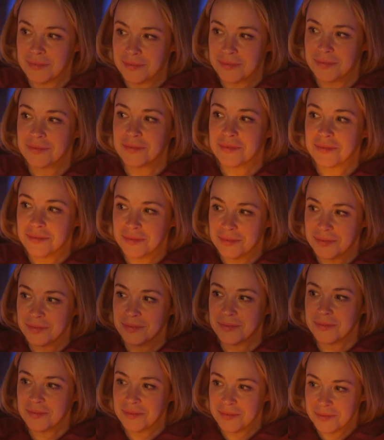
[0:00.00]
drauf ist,
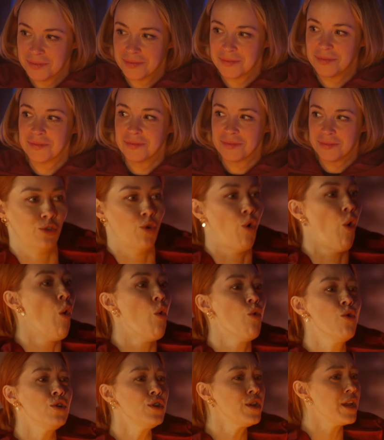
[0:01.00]
safe. Die haben gesagt
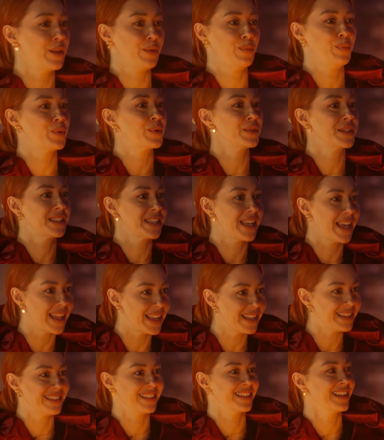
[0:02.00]
100
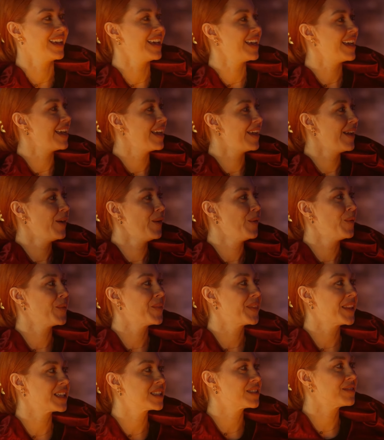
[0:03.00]
Prozent.
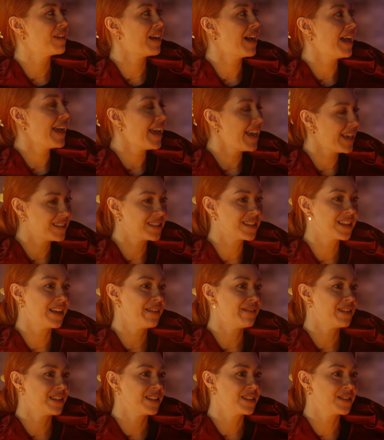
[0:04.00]
Und das war echt
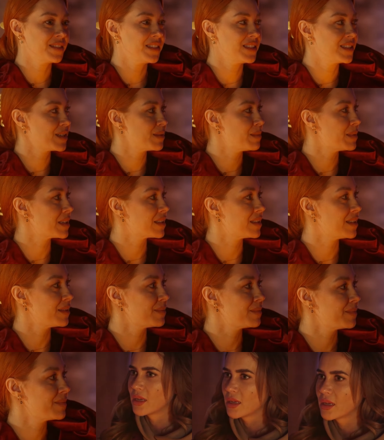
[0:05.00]
clever, dass wir nicht ja. gemacht haben.